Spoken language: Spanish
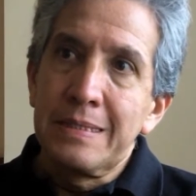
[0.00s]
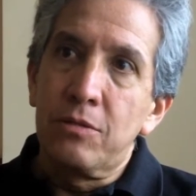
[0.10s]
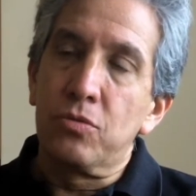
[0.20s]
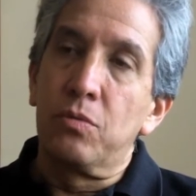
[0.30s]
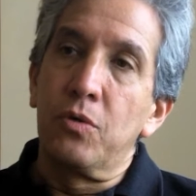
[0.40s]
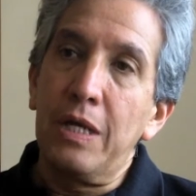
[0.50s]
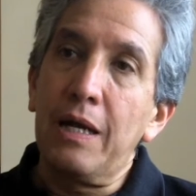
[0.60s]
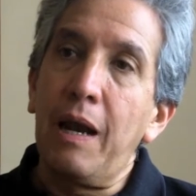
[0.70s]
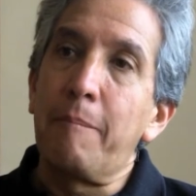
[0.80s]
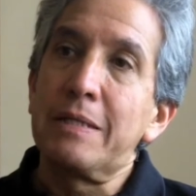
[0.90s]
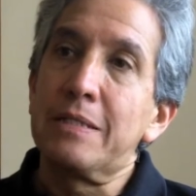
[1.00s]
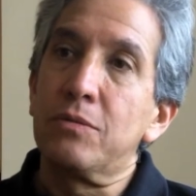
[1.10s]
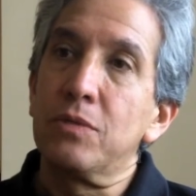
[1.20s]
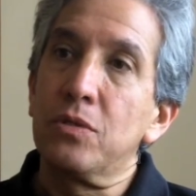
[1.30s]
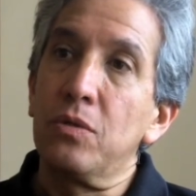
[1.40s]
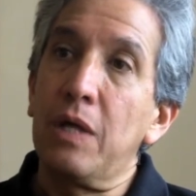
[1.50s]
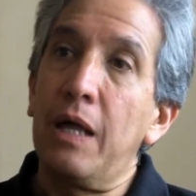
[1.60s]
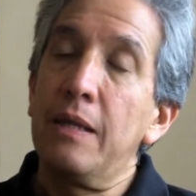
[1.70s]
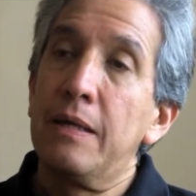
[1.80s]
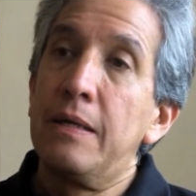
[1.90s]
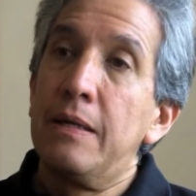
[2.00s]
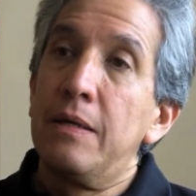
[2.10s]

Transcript: Entonces, como quiera que La Paz es una ciudad